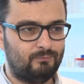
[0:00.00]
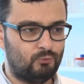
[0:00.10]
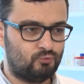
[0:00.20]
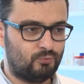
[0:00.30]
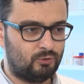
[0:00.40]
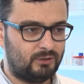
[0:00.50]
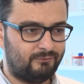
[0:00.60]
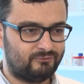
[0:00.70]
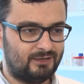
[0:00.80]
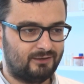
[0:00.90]
üç boyutlu
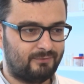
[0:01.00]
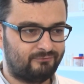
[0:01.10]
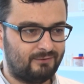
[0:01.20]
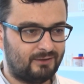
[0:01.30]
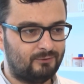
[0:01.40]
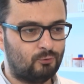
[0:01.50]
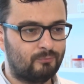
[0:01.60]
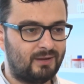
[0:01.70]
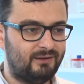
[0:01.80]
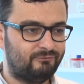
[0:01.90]
yapıcılara basarken
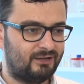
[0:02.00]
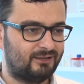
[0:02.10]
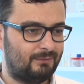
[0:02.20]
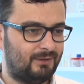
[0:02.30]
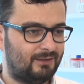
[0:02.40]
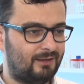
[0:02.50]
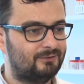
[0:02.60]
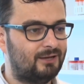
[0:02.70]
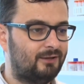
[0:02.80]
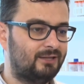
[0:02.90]
normal insan kemiğinden
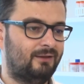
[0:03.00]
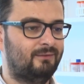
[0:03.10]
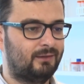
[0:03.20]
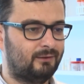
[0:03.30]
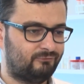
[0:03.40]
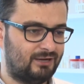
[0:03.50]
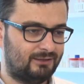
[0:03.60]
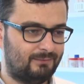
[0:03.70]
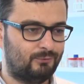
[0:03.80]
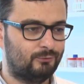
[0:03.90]
daha da
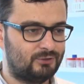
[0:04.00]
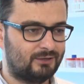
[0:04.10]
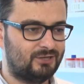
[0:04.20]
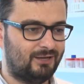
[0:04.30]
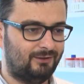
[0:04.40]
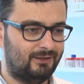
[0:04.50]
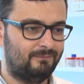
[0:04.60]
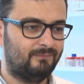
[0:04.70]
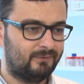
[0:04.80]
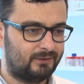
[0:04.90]
sağlam olacak şekilde
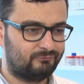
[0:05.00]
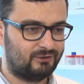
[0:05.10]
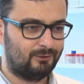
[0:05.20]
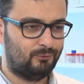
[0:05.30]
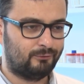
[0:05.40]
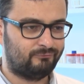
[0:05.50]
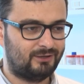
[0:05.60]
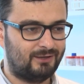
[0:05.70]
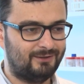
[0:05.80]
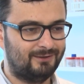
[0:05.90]
tasarlıyoruz
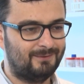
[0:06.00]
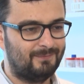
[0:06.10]
ki hani